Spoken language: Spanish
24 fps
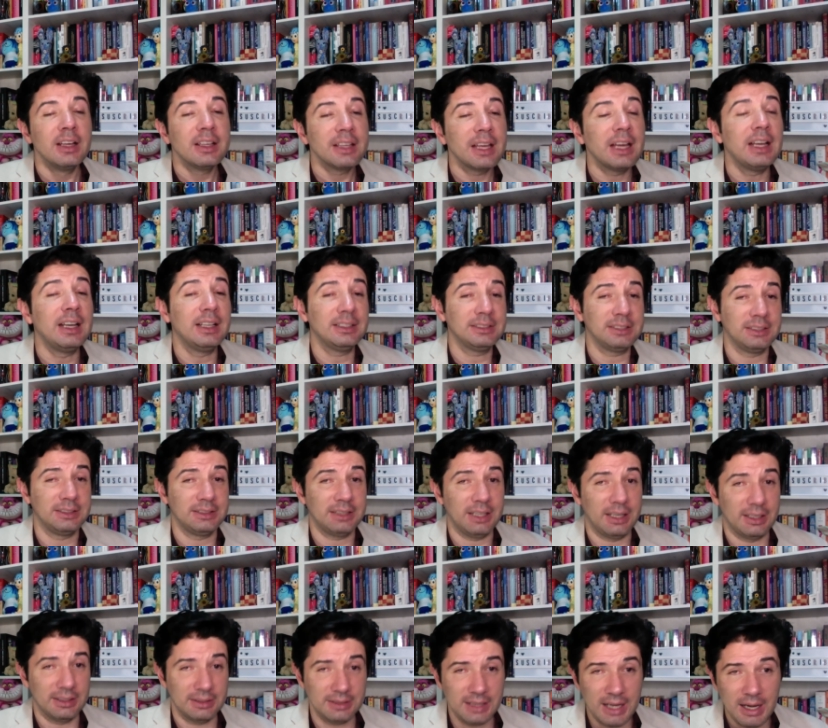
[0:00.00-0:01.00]
que les
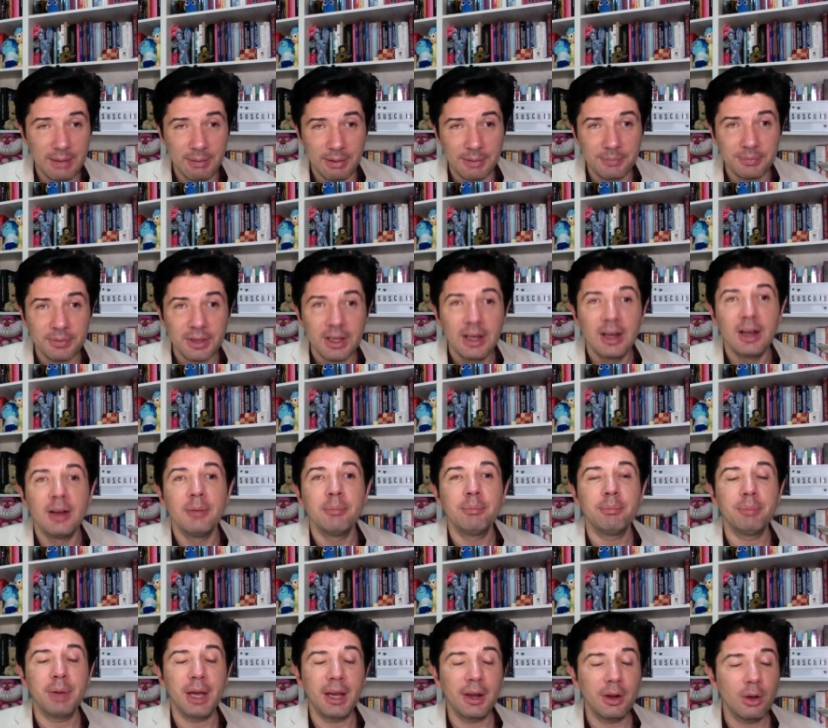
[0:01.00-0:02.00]
interesaba,
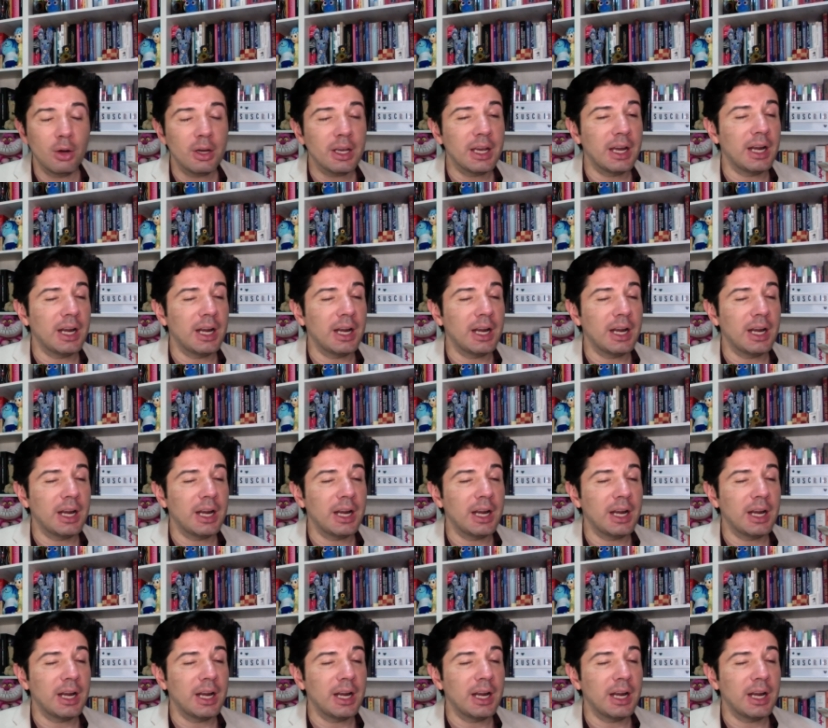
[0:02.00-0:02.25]
pero